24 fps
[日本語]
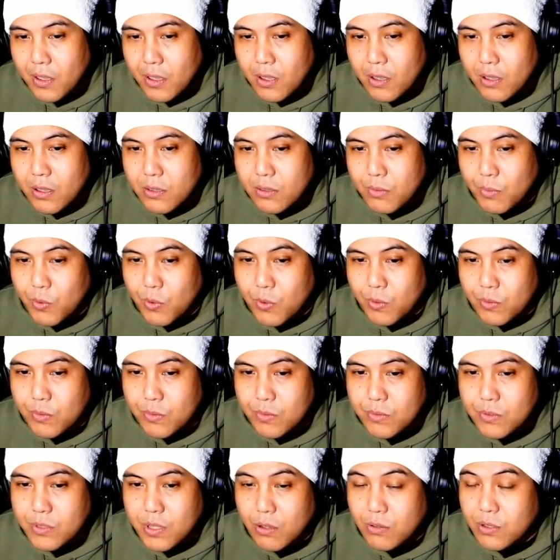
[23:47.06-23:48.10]
でも
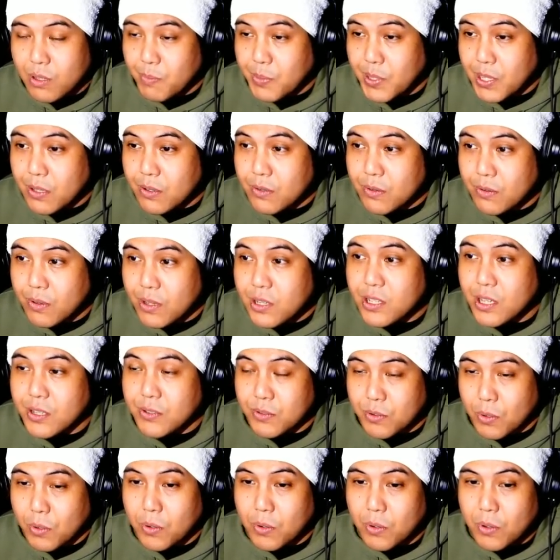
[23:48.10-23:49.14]
太郎さんびっくりしたんです
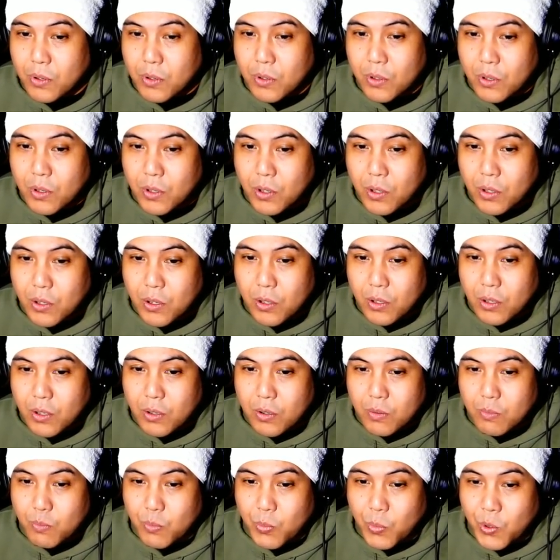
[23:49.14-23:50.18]
よ。
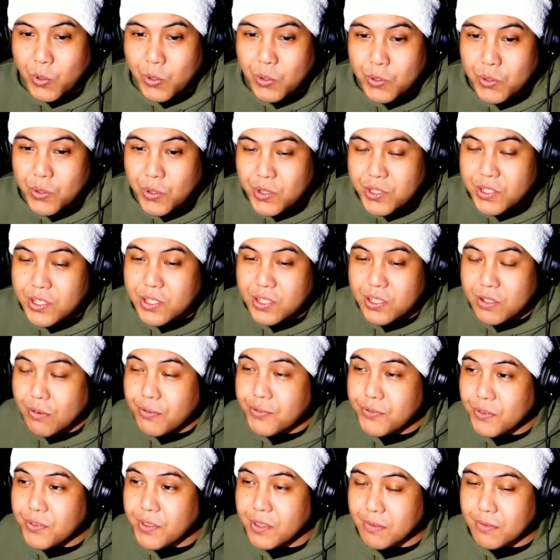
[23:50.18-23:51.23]
ものすごい
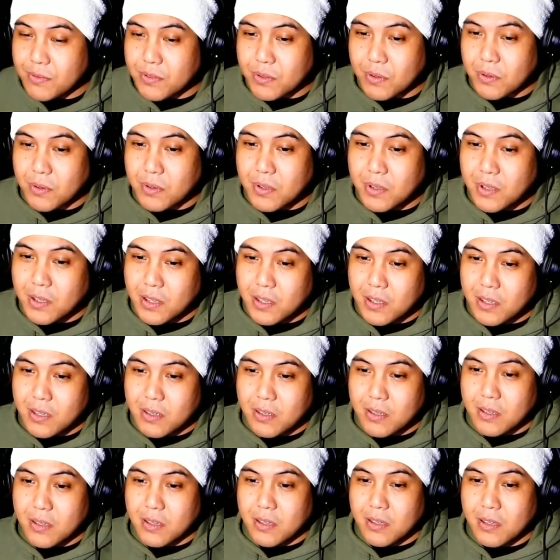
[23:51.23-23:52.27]
太ってるんですよ。
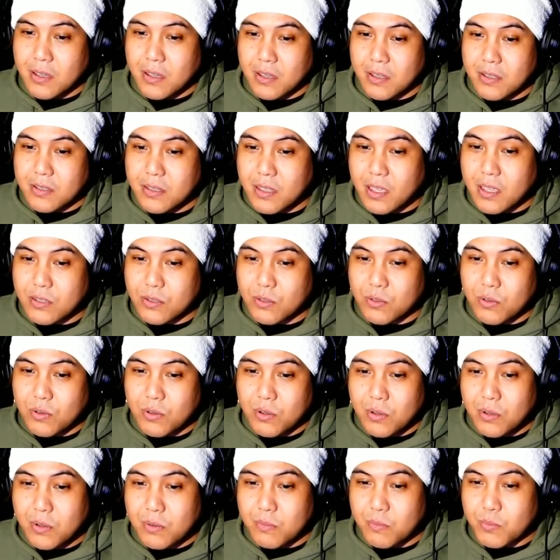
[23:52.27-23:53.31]
でその
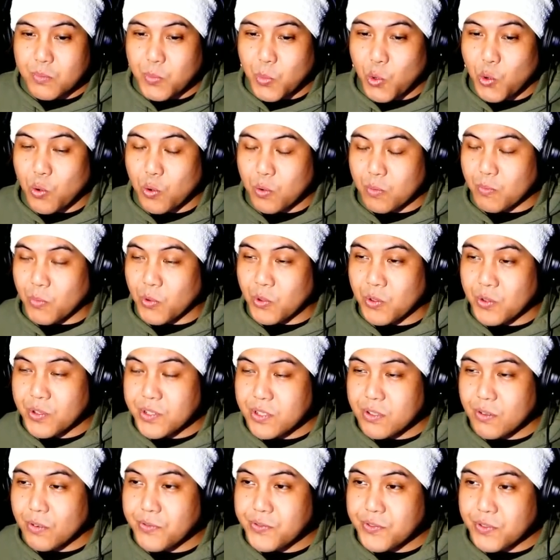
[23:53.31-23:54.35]
もうものす
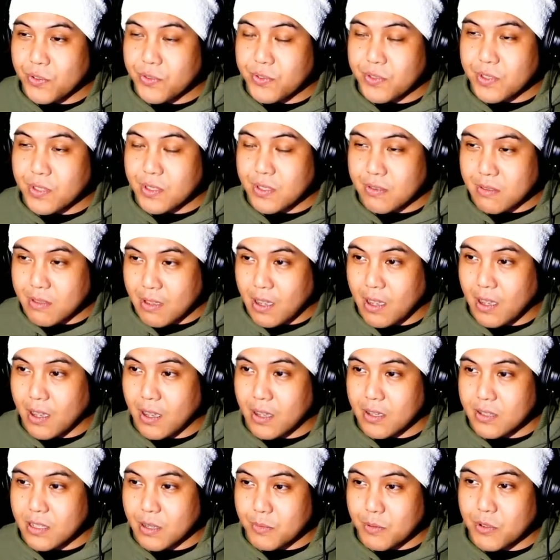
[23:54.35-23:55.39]
ごい太った
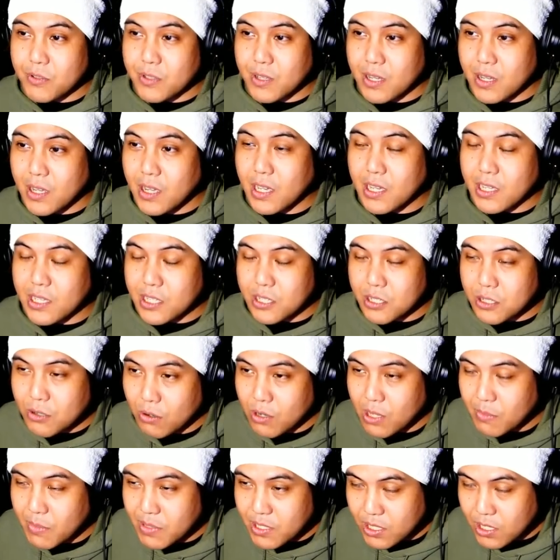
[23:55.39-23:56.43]
三郎さんが一生
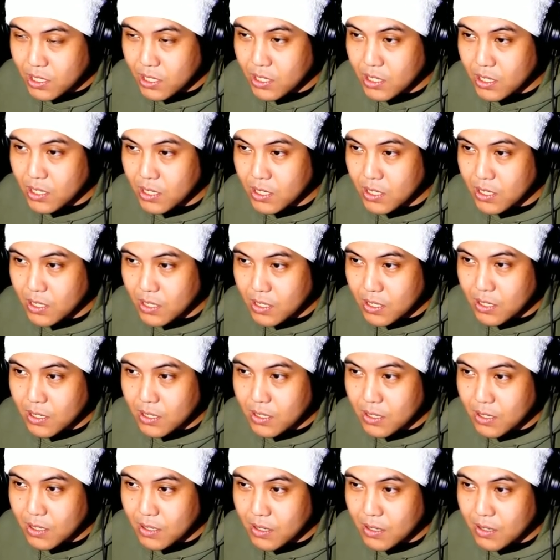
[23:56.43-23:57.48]
懸命
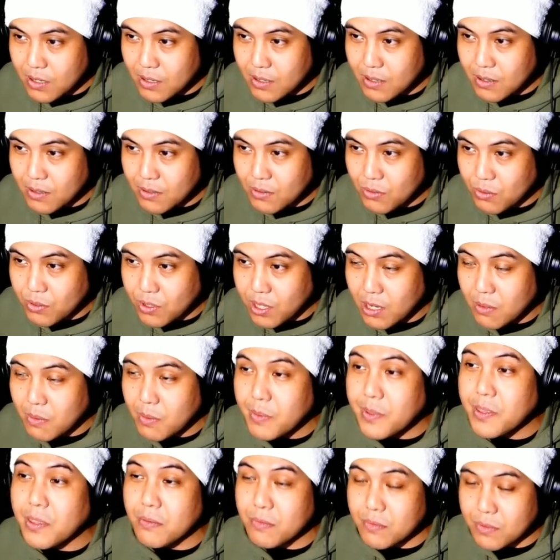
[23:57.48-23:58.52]
じーっとテレビ見
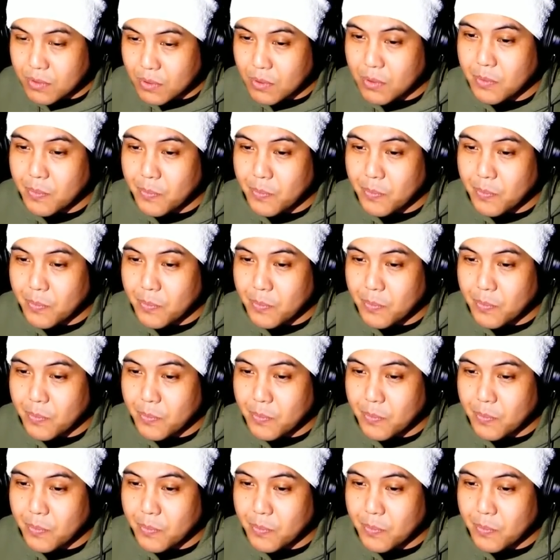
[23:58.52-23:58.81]
てるんですよ。